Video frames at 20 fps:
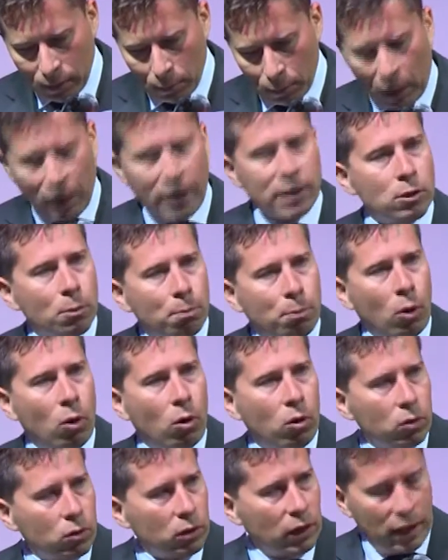près de
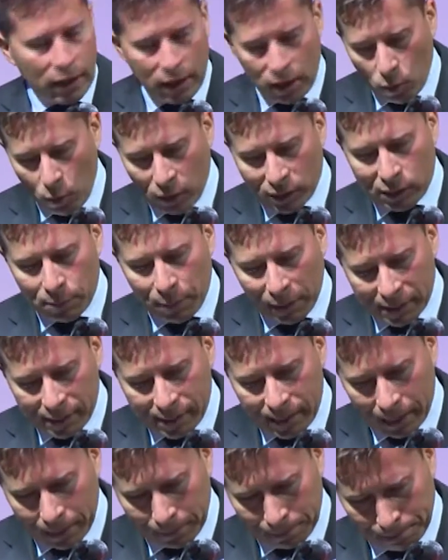pont euh,
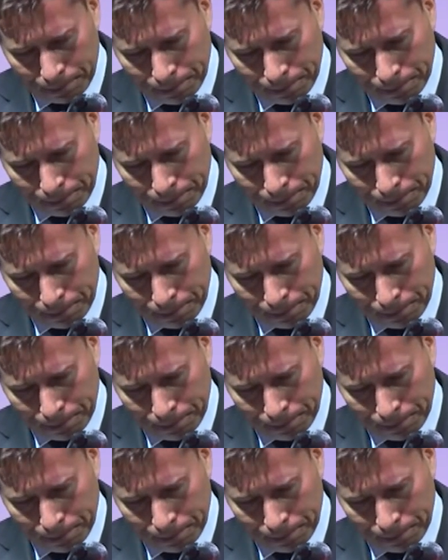Westminster.